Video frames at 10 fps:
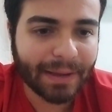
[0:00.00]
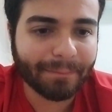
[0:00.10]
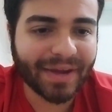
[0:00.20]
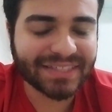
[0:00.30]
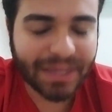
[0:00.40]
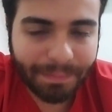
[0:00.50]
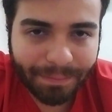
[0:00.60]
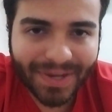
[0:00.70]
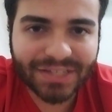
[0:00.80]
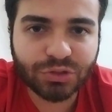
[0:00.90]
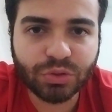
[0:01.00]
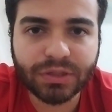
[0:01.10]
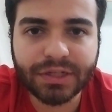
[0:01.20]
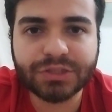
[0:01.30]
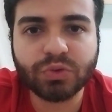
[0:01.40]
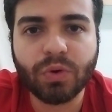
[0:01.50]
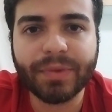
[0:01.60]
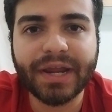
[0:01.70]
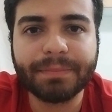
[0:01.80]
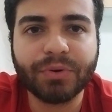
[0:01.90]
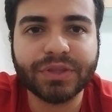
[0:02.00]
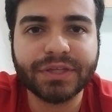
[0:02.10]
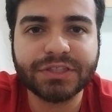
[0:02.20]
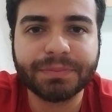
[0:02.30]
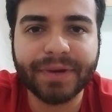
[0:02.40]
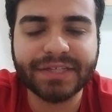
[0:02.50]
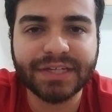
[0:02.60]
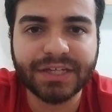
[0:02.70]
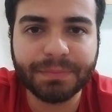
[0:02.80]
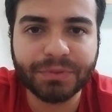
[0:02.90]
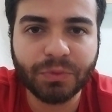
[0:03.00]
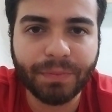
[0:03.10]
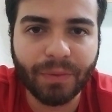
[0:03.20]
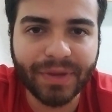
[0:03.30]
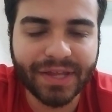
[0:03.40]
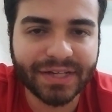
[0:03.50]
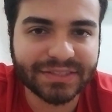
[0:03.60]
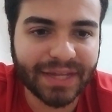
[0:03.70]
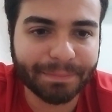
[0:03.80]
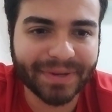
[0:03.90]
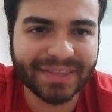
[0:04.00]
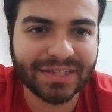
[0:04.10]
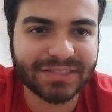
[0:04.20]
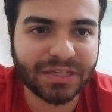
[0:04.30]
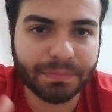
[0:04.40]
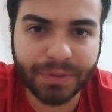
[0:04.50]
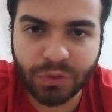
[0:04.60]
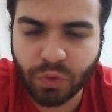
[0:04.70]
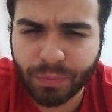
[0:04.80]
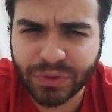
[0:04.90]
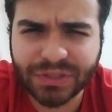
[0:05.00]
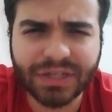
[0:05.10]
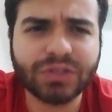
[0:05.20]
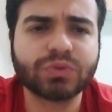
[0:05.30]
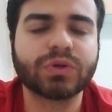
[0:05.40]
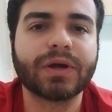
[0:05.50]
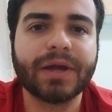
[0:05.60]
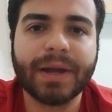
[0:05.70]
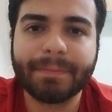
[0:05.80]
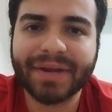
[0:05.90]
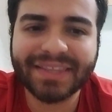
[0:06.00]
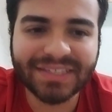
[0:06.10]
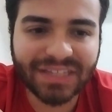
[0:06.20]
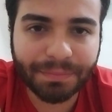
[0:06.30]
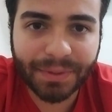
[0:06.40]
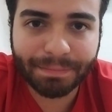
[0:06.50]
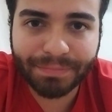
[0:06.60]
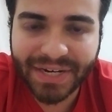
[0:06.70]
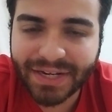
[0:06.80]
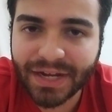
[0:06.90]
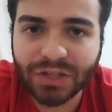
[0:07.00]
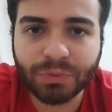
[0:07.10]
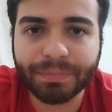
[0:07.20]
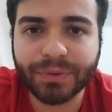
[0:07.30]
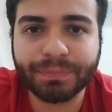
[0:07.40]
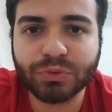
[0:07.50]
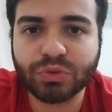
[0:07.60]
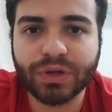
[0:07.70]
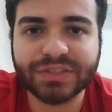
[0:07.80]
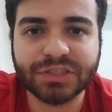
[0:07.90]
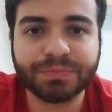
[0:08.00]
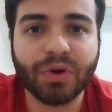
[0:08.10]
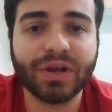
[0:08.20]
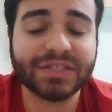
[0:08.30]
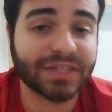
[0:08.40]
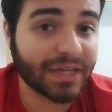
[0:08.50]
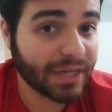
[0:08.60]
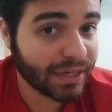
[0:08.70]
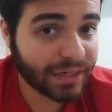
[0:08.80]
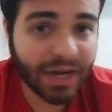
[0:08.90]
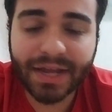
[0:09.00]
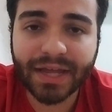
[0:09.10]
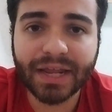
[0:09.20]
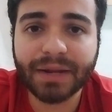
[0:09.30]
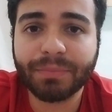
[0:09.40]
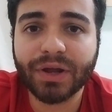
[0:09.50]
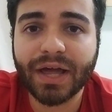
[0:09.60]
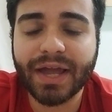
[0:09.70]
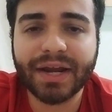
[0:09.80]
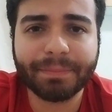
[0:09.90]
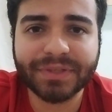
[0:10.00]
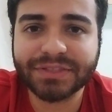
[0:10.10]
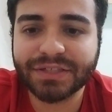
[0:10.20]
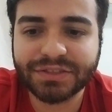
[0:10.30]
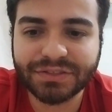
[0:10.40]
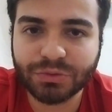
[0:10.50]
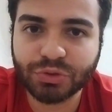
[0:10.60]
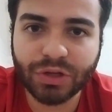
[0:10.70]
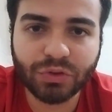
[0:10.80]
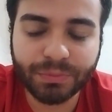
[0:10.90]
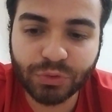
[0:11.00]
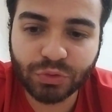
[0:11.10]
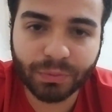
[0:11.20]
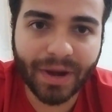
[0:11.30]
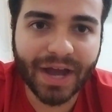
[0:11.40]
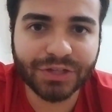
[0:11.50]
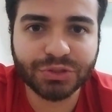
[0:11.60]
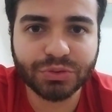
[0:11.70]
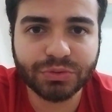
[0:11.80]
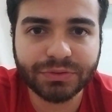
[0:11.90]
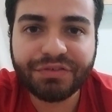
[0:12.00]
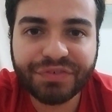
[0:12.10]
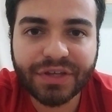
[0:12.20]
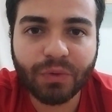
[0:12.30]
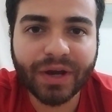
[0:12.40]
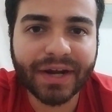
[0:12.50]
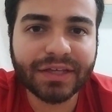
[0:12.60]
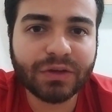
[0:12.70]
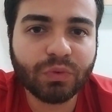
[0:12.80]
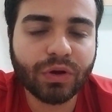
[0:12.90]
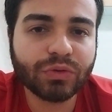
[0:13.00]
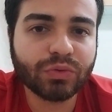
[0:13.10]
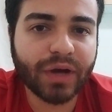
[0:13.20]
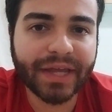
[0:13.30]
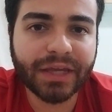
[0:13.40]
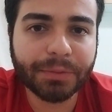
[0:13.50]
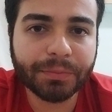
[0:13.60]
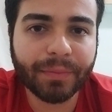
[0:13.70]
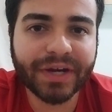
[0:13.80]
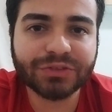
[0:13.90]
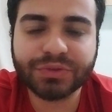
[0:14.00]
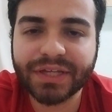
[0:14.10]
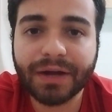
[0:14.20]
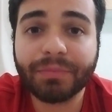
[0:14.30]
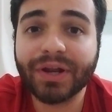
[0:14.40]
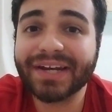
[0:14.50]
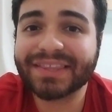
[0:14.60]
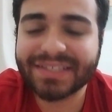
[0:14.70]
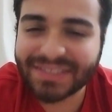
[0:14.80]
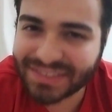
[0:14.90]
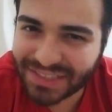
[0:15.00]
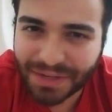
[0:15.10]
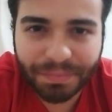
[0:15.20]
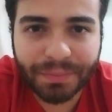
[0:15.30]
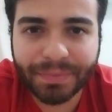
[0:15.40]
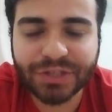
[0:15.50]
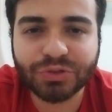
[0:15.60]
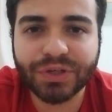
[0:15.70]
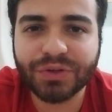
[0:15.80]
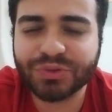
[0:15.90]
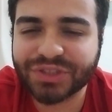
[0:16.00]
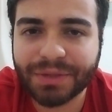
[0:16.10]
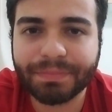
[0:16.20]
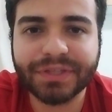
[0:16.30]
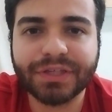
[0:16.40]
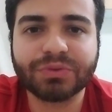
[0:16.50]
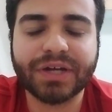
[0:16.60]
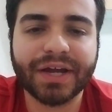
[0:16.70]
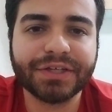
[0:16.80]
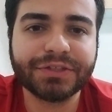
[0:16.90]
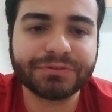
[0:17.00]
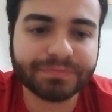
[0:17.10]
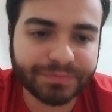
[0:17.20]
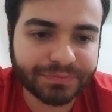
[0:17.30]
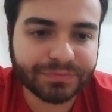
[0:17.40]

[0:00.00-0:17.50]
mas é impressionante como ele é importante para essa equipe do Palmeiras, né? Para estar tá sempre incomodando, para estar tá sempre brigando por, por todas as bolas, ganha lá na bola aérea, apesar de ser um jogador muito baixo. Enfim, é o cara que quando a equipe do Palmeiras não tem a bola, ele tá sempre pressionando, sempre dando carrinho,